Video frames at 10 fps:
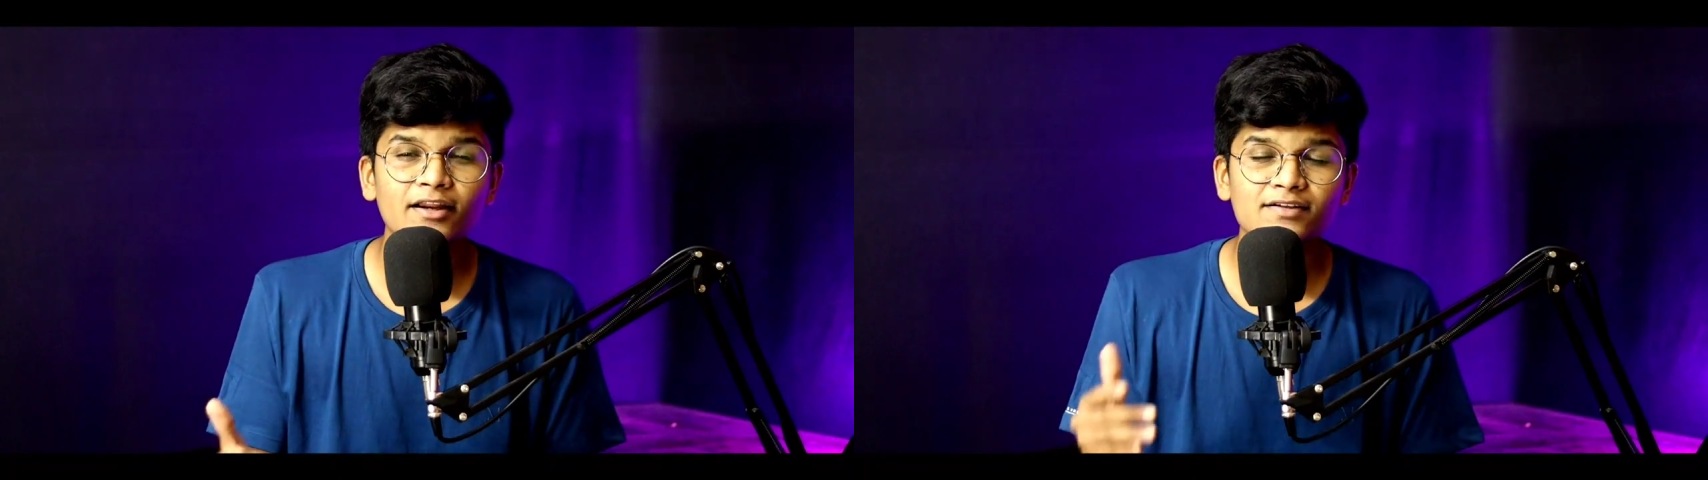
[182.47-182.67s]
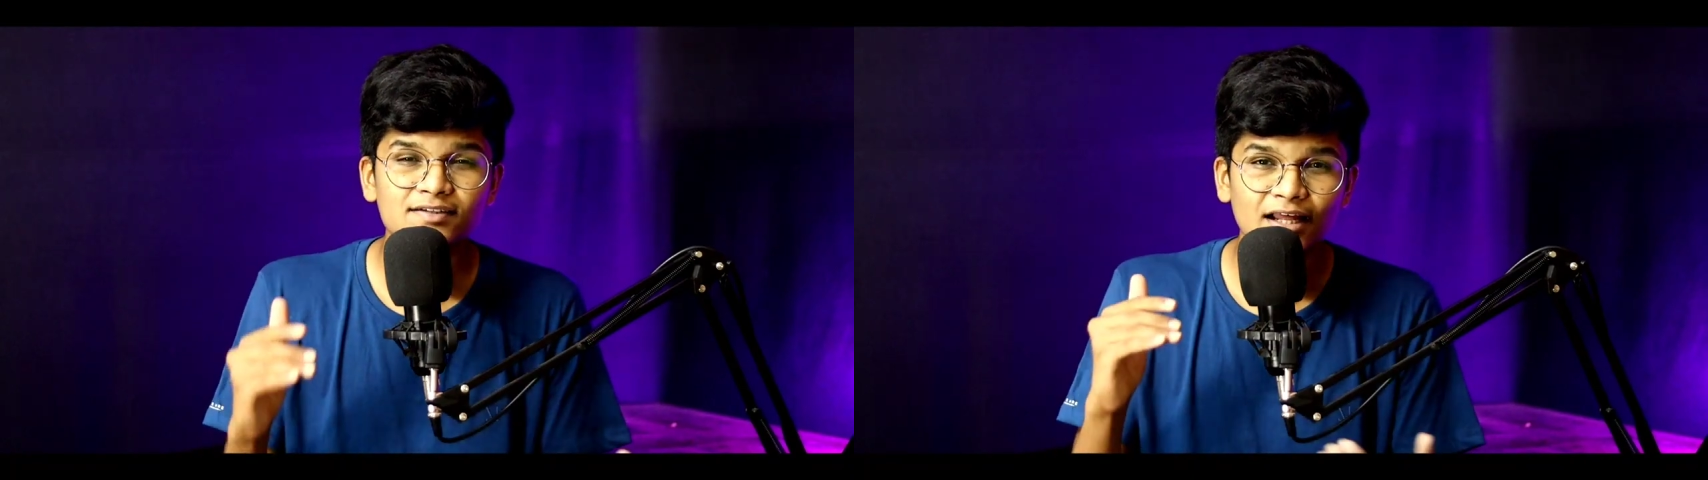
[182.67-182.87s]
के
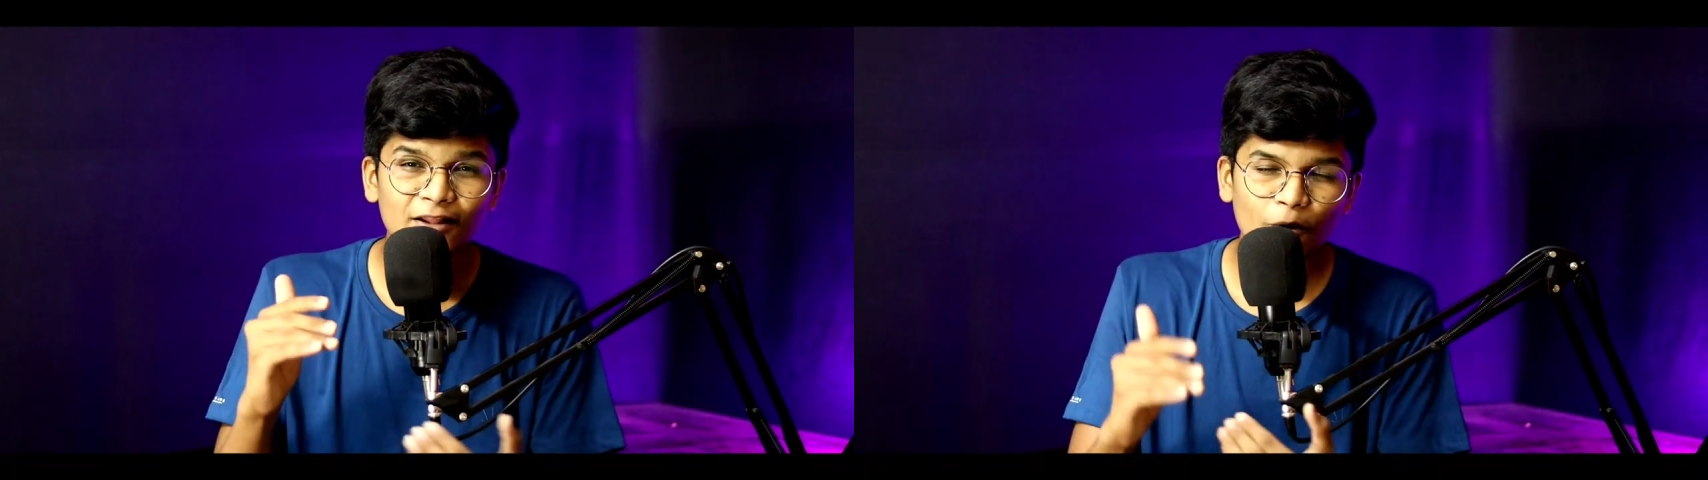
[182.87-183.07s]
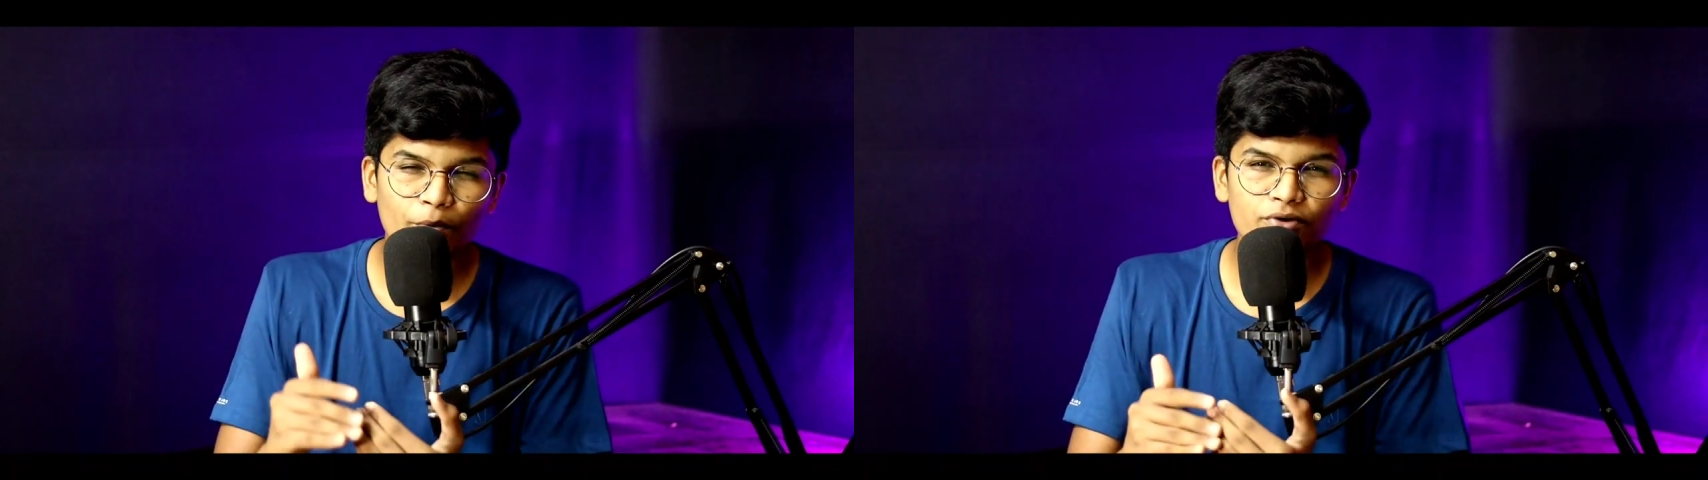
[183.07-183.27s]
लिए
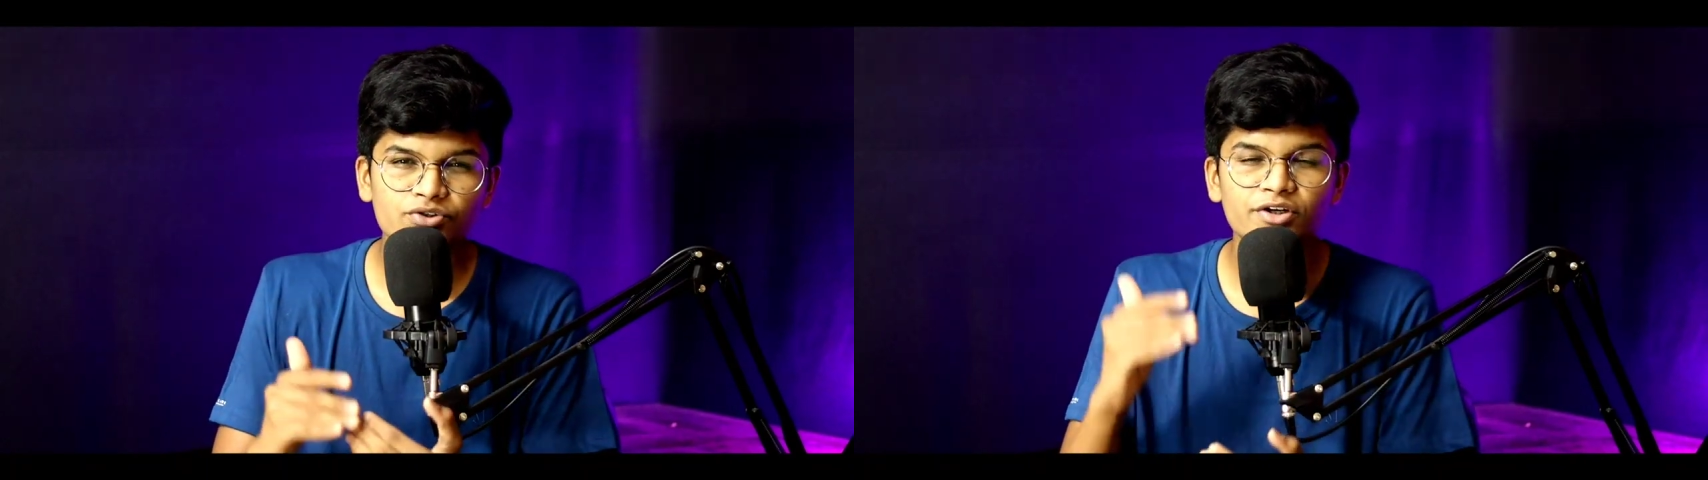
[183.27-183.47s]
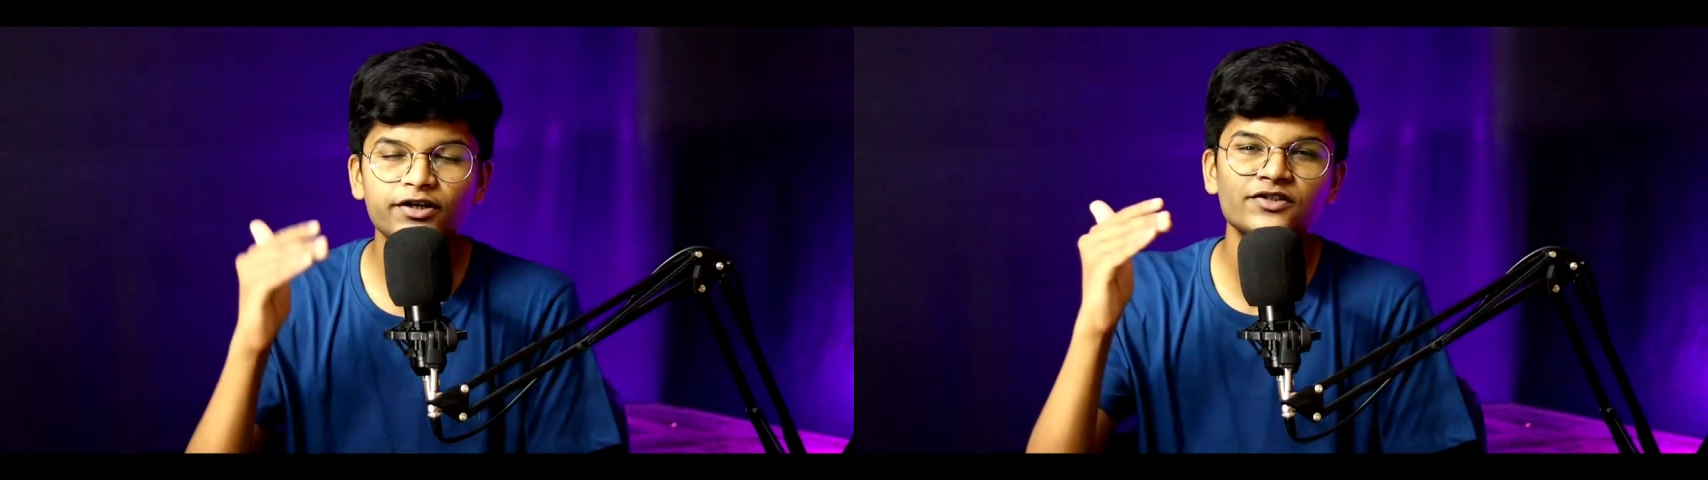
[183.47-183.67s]
ज़्यादा
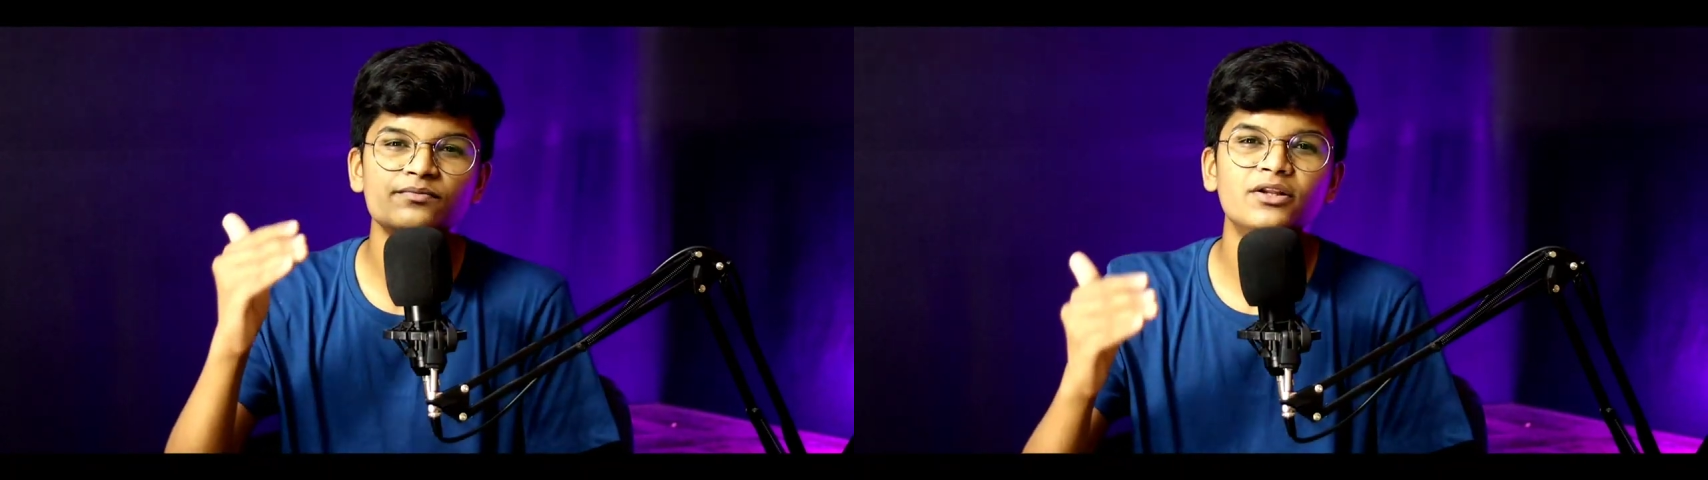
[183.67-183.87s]
अपॉर्चुनिटीज़